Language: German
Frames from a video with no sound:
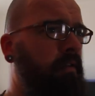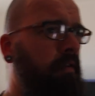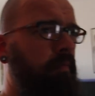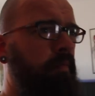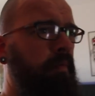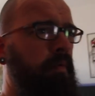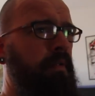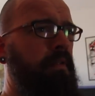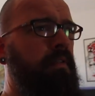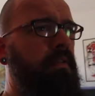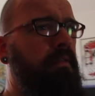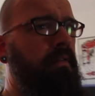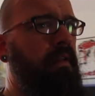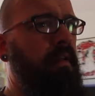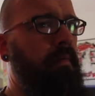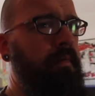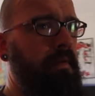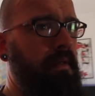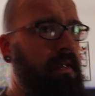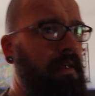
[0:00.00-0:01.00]
ob ich
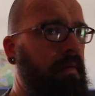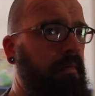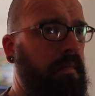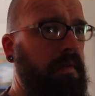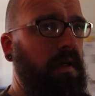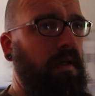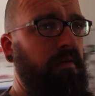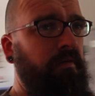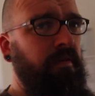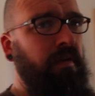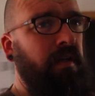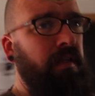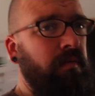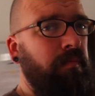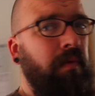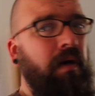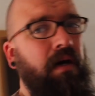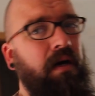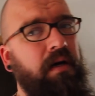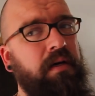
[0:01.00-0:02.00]
damit leben kann, wenn ich
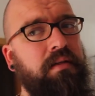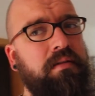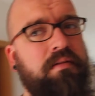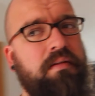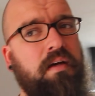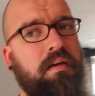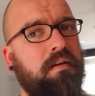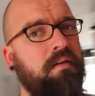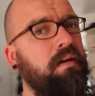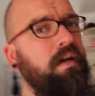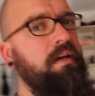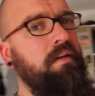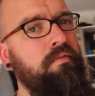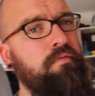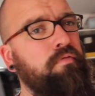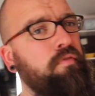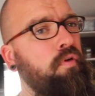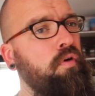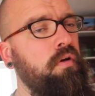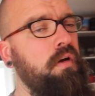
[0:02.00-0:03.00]
mal einen Tag keinen
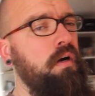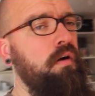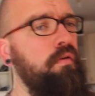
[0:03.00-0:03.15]
Vlog